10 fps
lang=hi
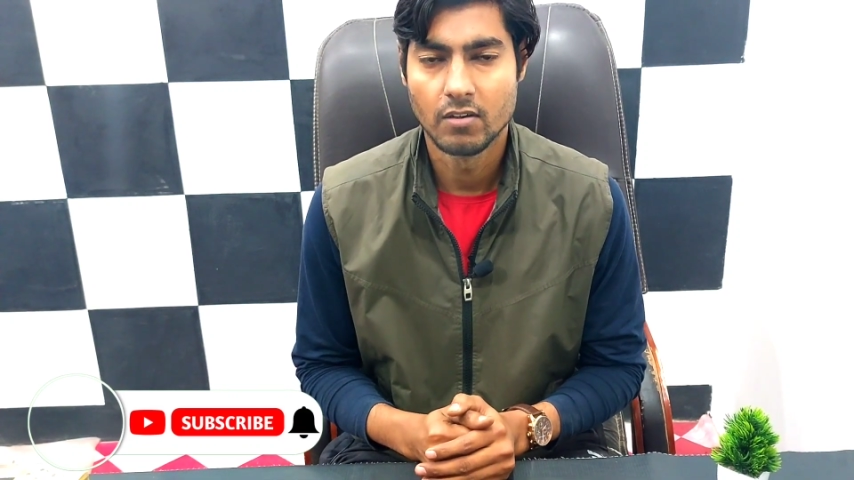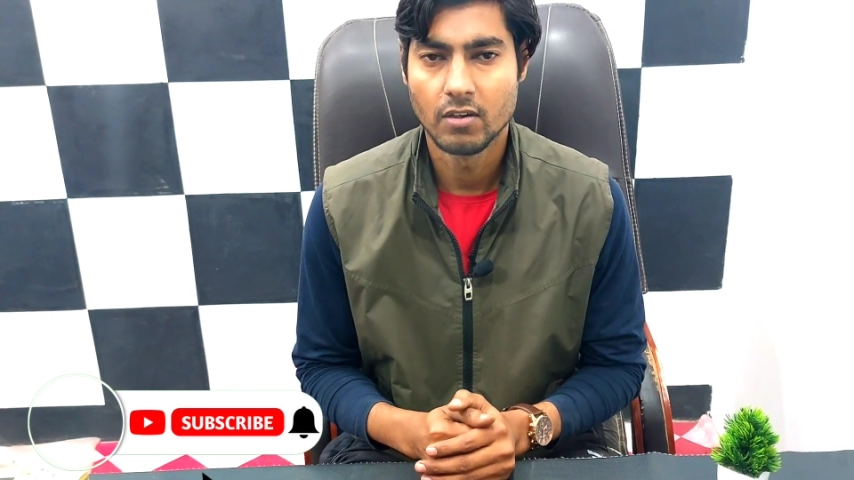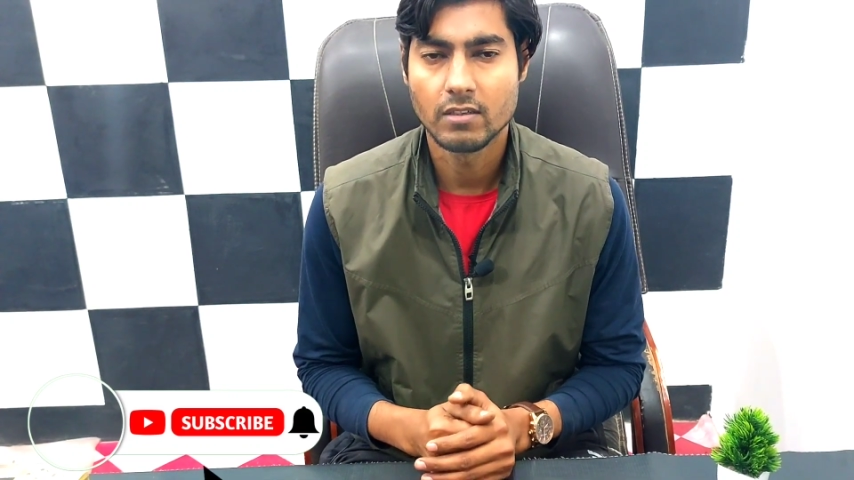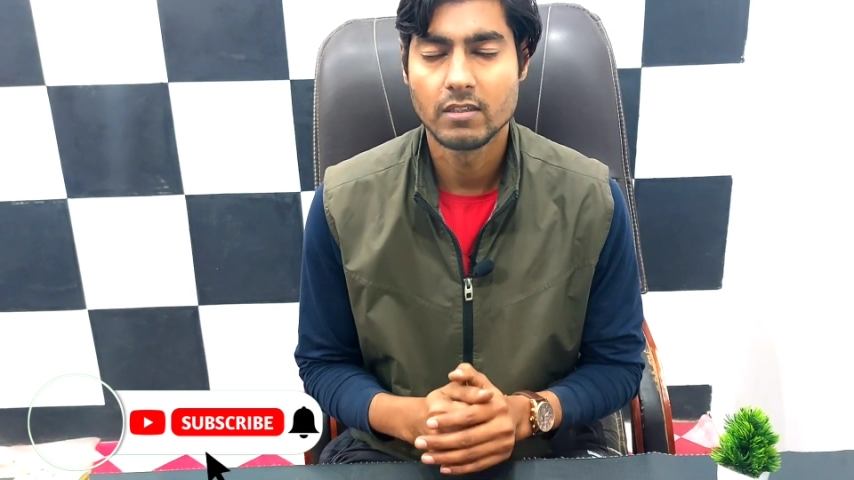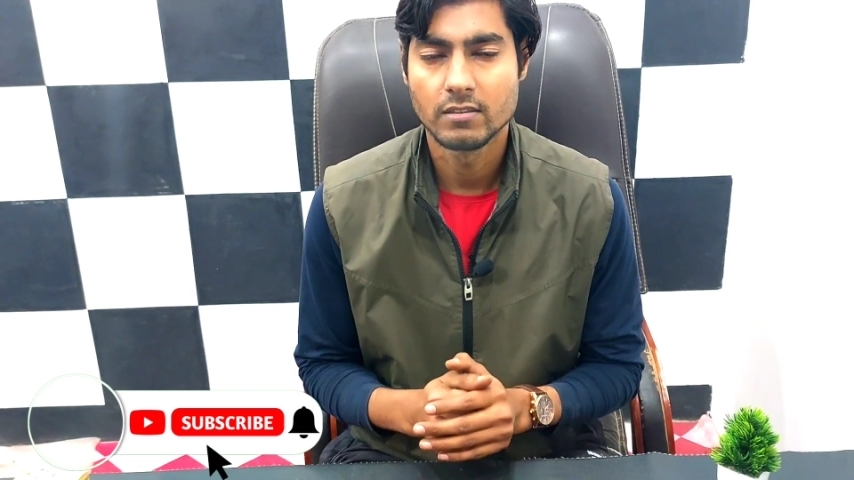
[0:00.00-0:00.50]

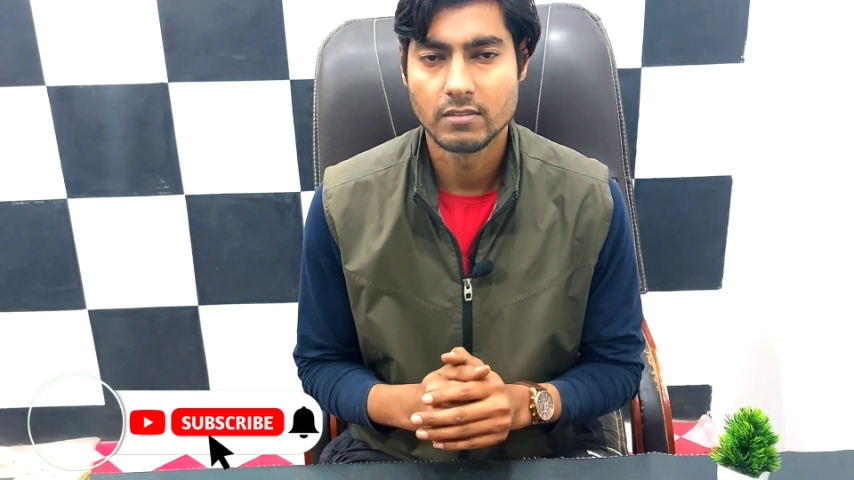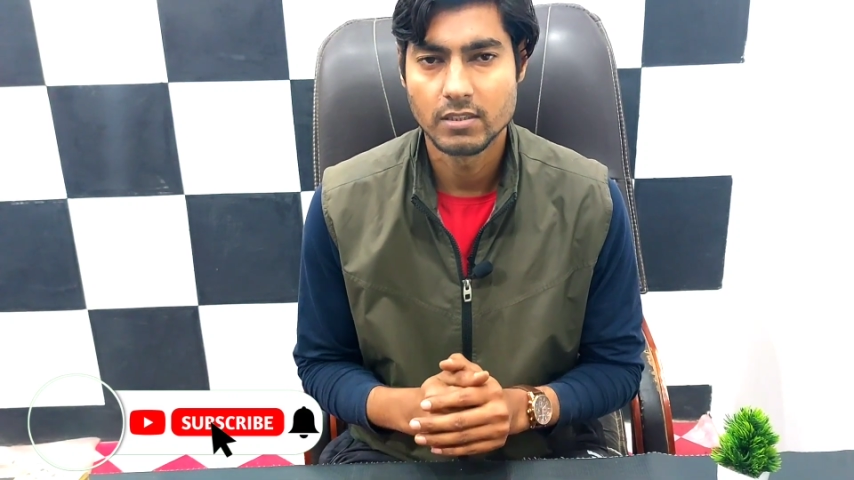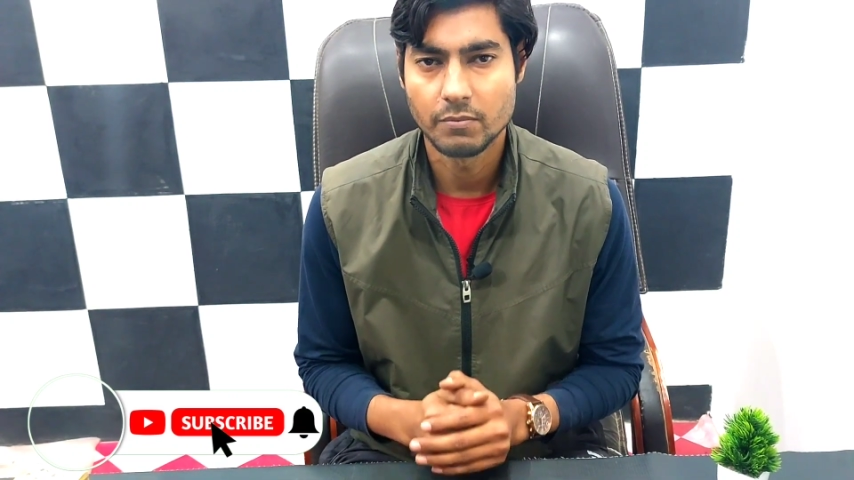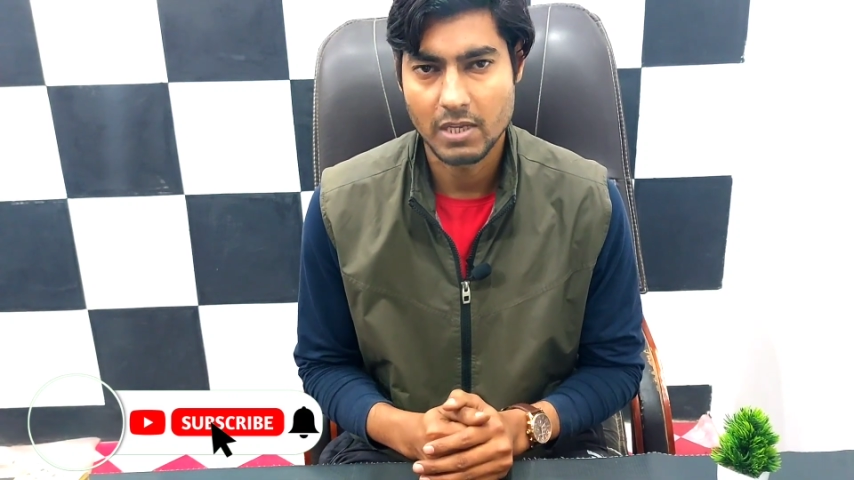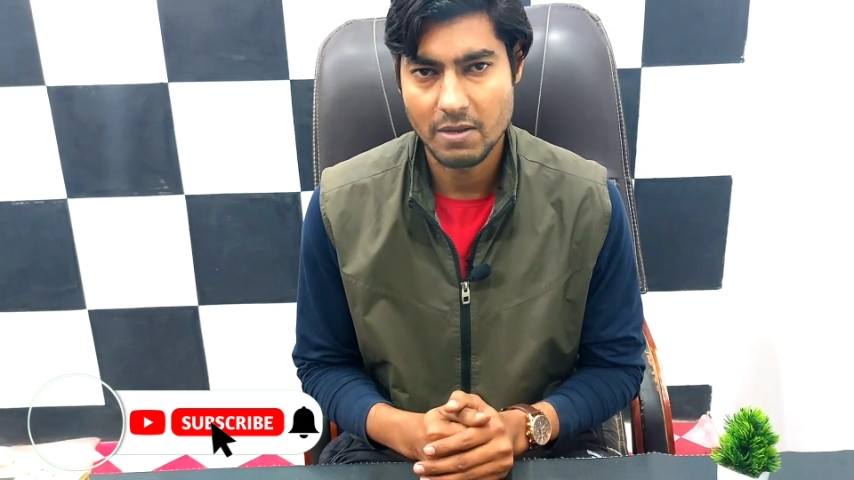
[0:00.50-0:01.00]
और
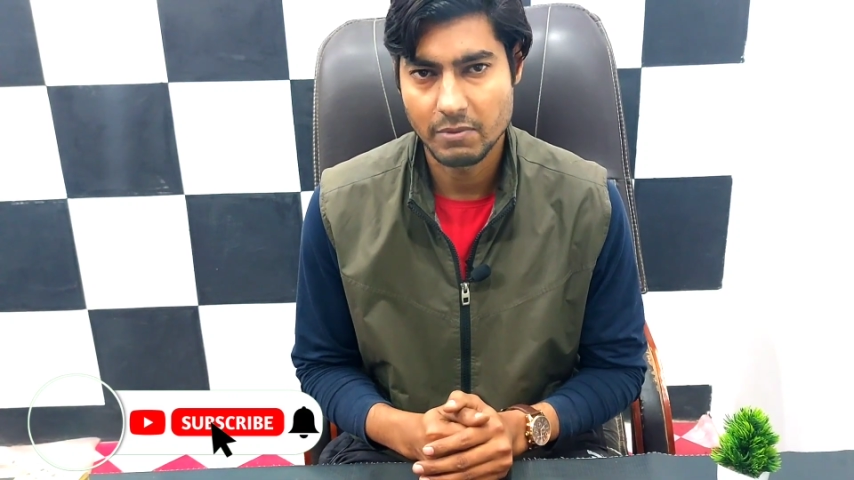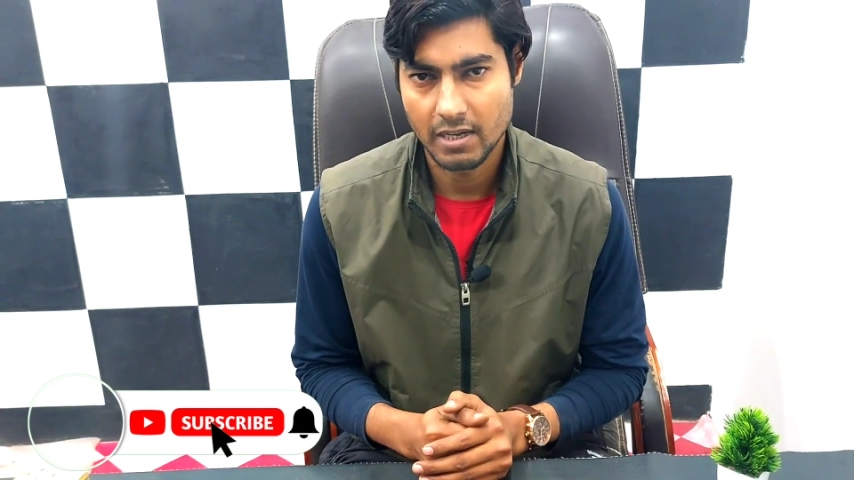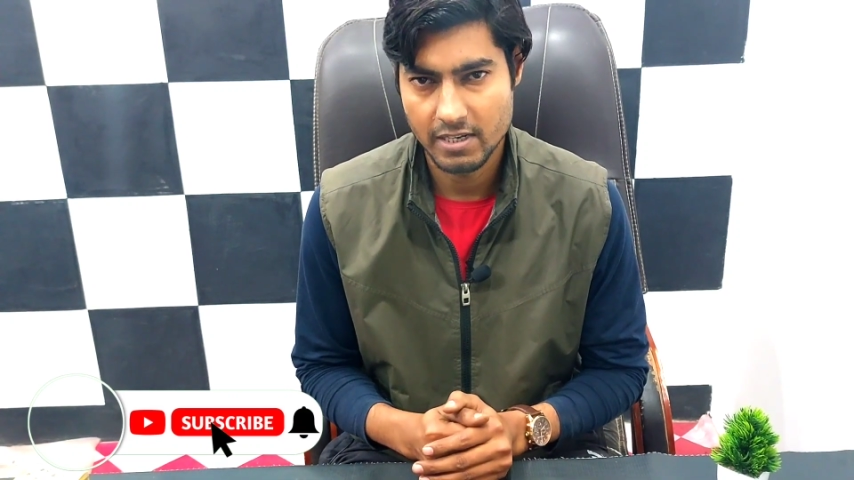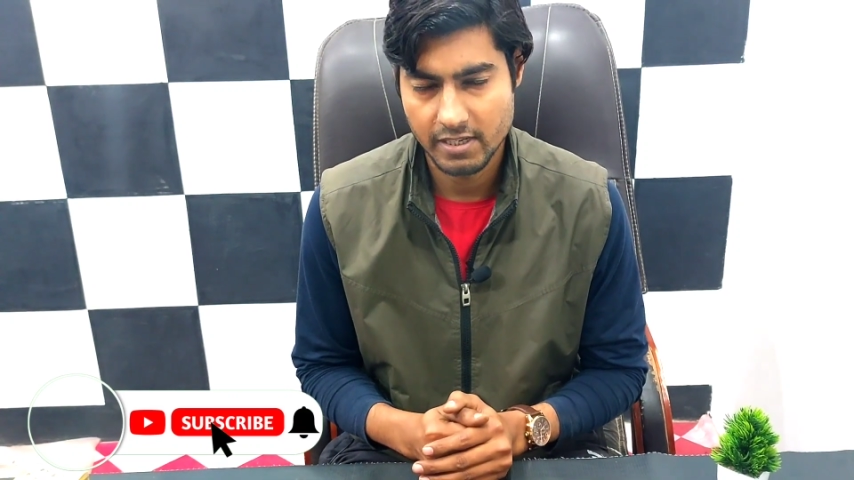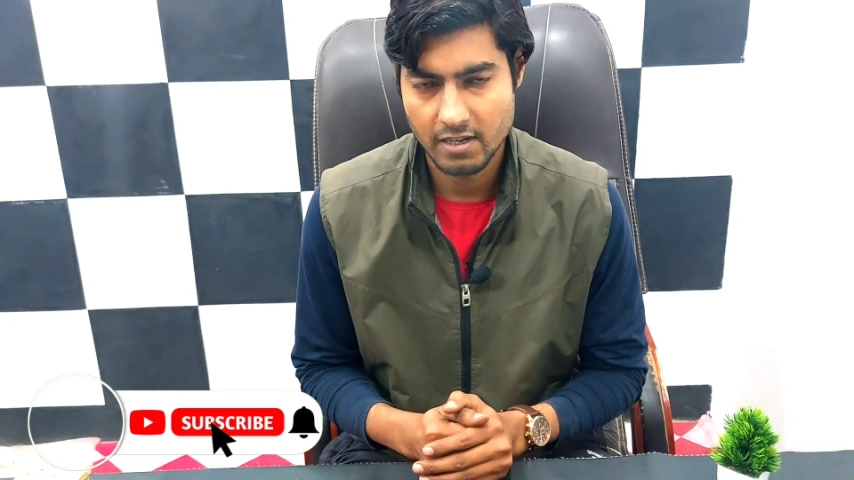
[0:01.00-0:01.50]
सब्सक्राइब कर
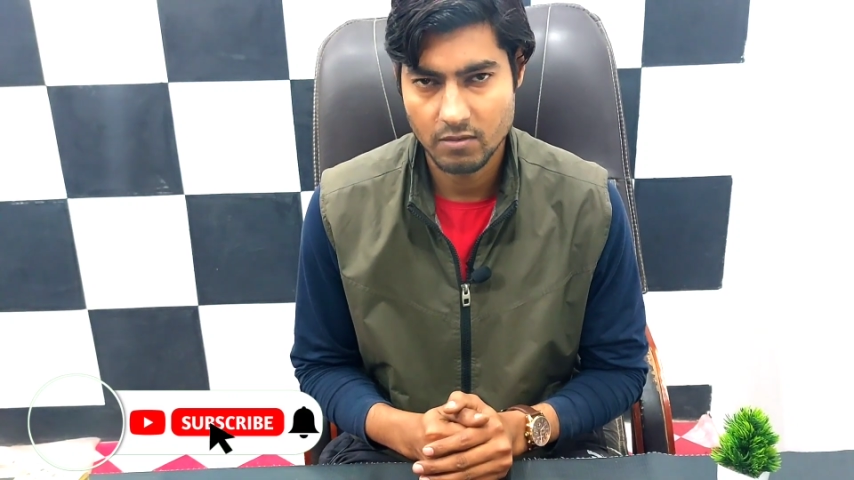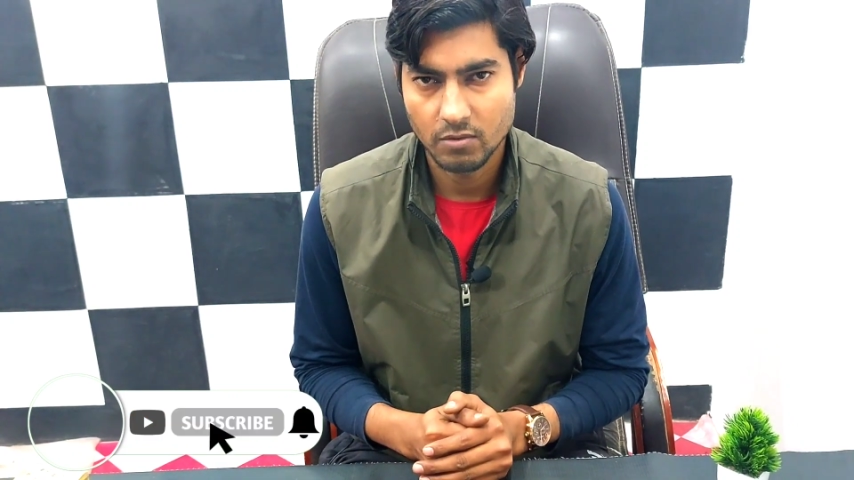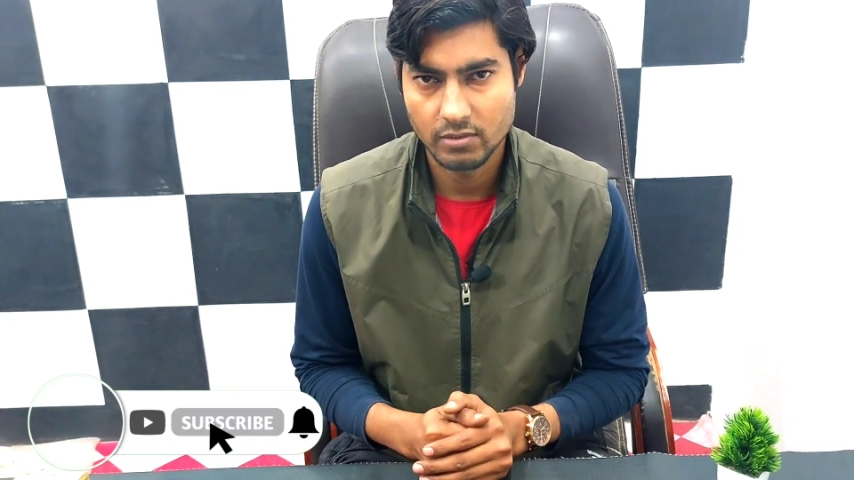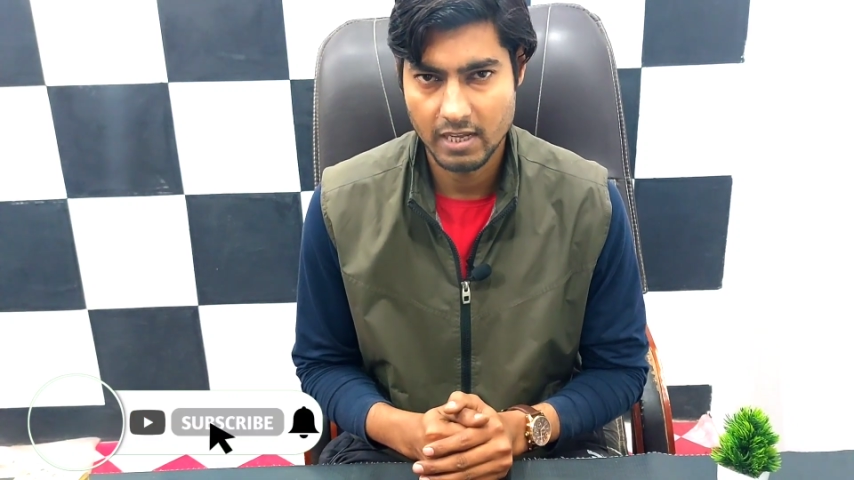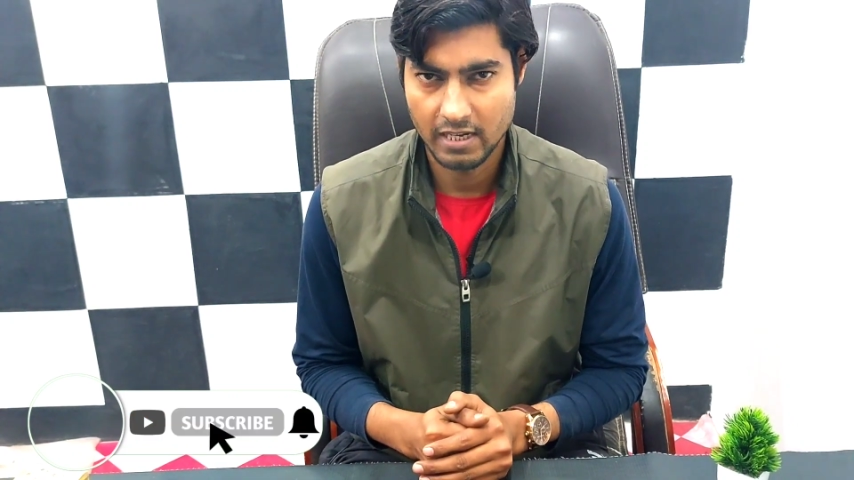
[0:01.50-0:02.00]
लें चैनल
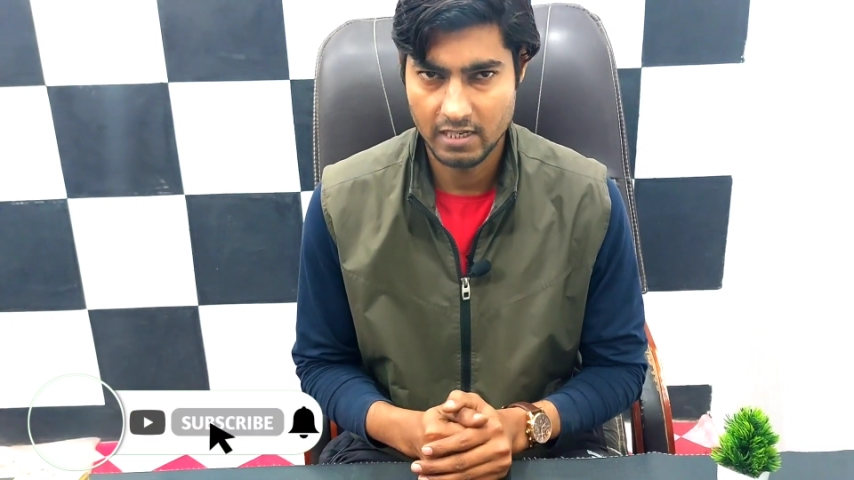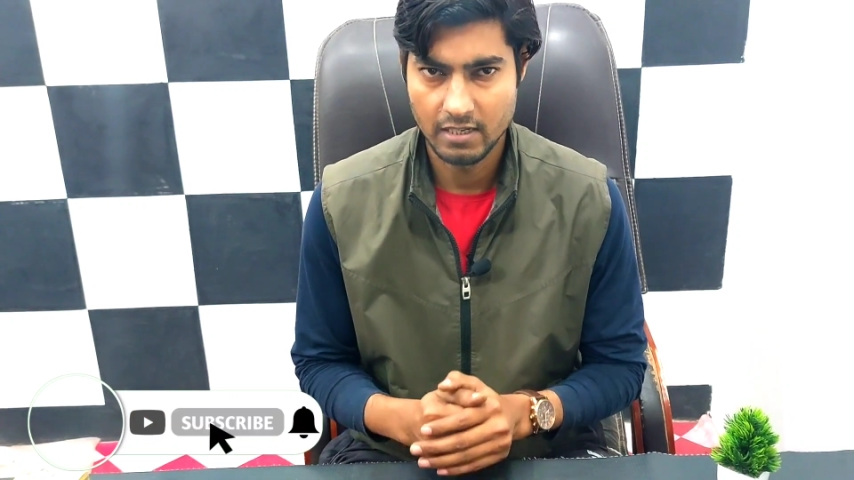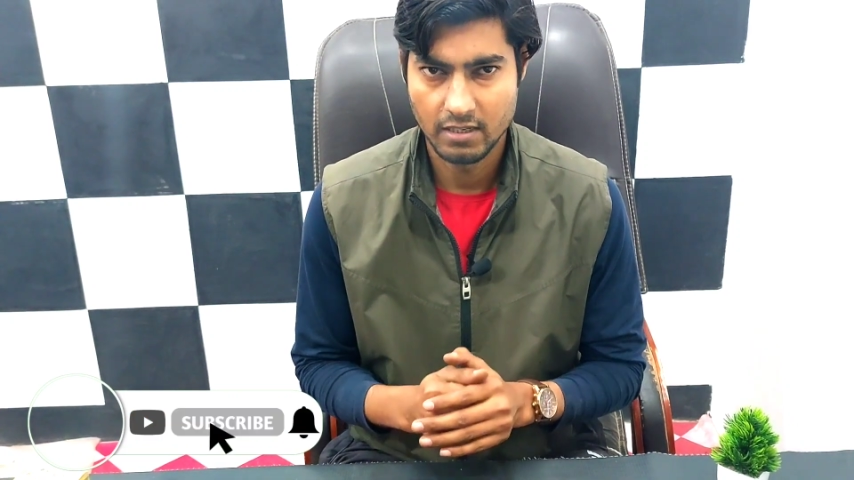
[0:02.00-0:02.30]
को ताकि